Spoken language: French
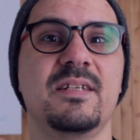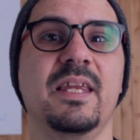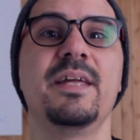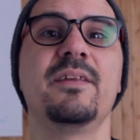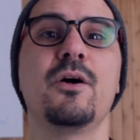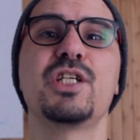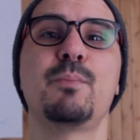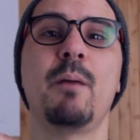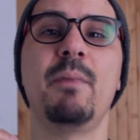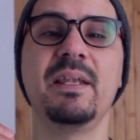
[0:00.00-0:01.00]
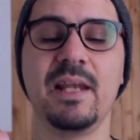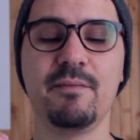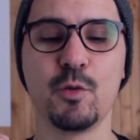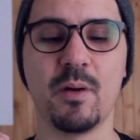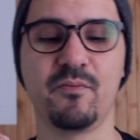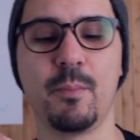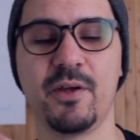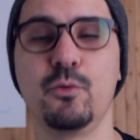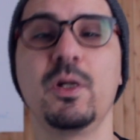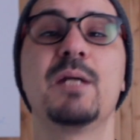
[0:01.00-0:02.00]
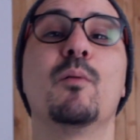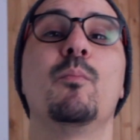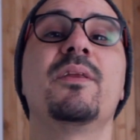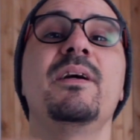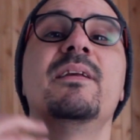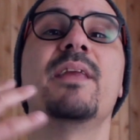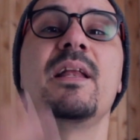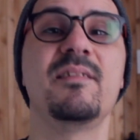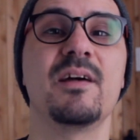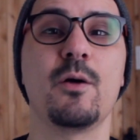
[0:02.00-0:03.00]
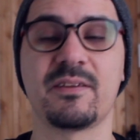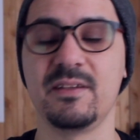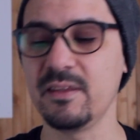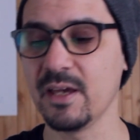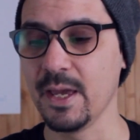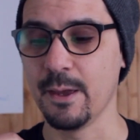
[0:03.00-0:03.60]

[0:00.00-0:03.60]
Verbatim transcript: Ces derniers temps, j'ai pas mal d'élèves de ma formation qui m'ont demandé d'analyser leur site